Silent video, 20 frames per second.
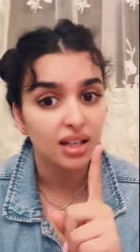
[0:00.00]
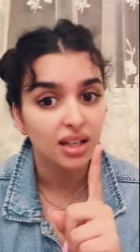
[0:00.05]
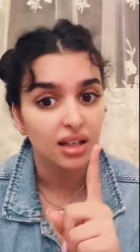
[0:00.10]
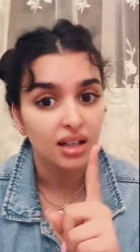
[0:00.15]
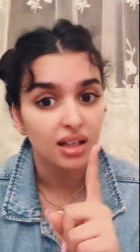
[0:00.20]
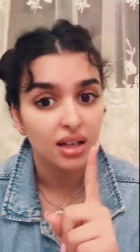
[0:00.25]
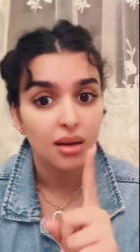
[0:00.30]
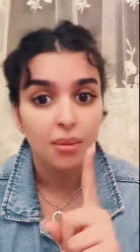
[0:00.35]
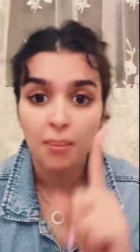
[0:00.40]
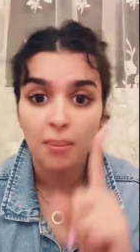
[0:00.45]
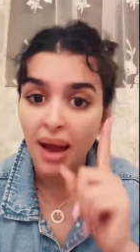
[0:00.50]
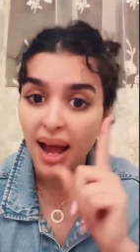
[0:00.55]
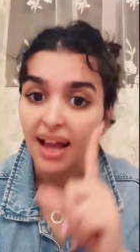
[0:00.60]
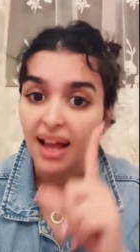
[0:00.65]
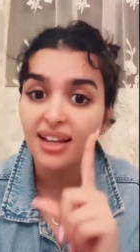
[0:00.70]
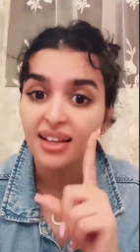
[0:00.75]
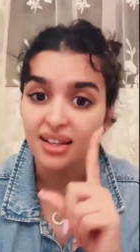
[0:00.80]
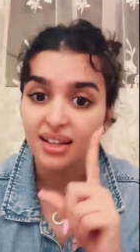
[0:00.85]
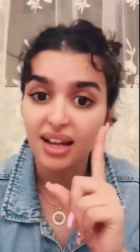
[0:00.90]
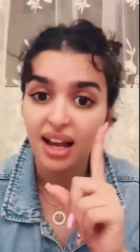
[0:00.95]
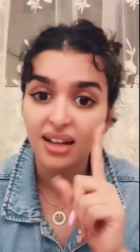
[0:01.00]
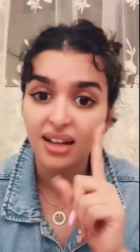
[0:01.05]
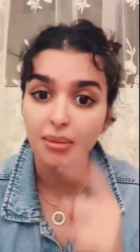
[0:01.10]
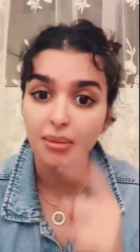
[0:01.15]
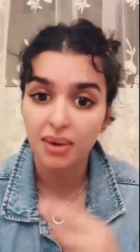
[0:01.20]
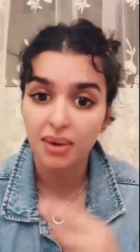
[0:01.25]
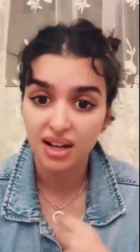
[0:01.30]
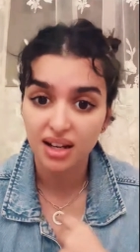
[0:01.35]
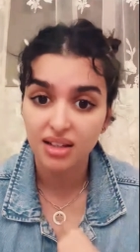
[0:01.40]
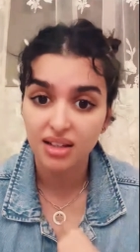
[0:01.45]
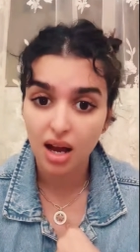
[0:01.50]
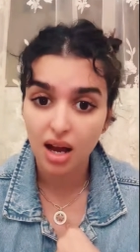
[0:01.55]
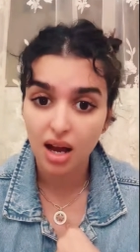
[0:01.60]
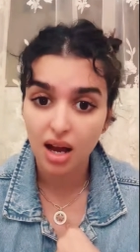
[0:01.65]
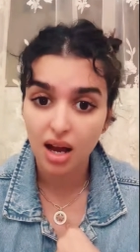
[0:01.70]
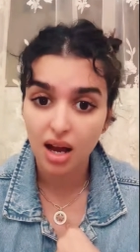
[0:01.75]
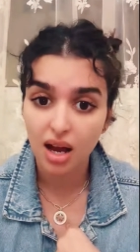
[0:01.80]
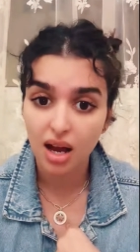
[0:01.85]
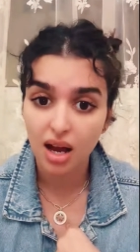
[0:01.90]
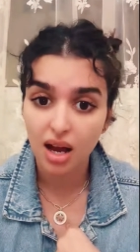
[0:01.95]
اني مع اني انا
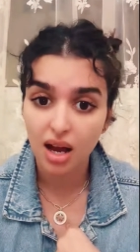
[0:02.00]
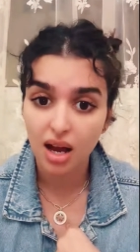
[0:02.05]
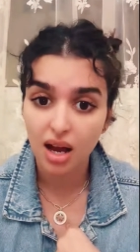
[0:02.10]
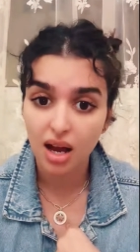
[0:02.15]
مريضة